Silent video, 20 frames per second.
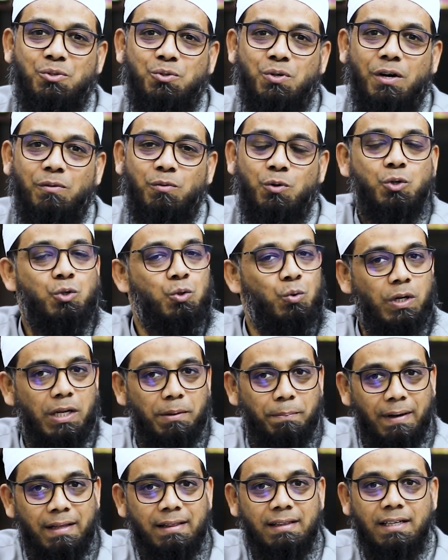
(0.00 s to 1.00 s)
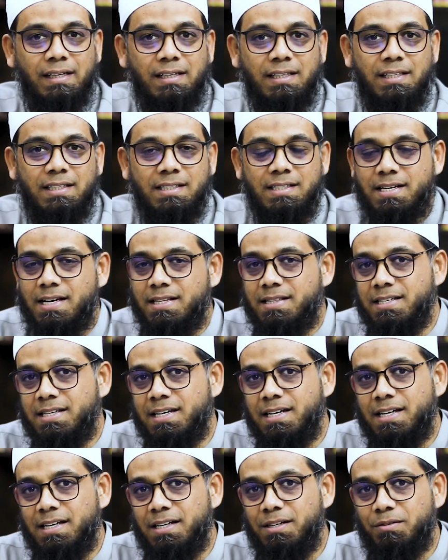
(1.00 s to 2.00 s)
जो है वो चूल्हे बंद कर दिए जाते
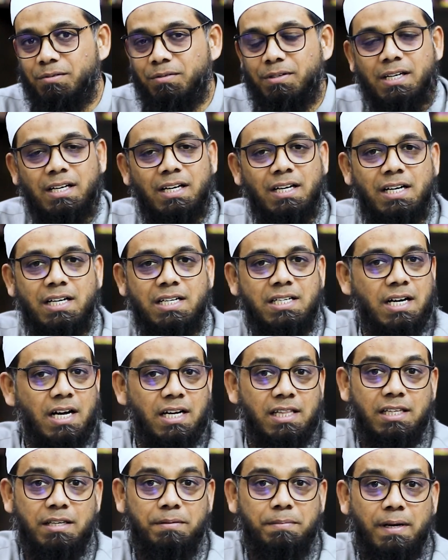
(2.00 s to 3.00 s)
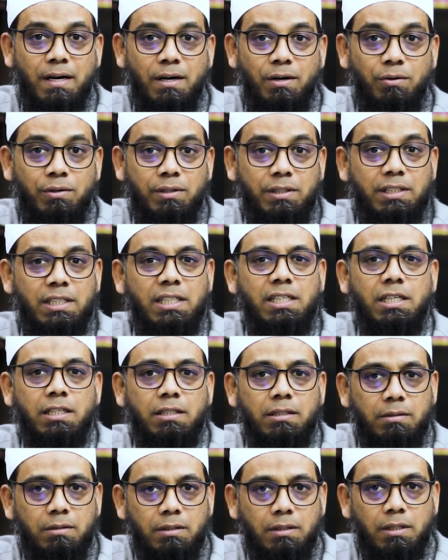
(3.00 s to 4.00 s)
हैं उनके यहाँ शादी ब्याह और दीगर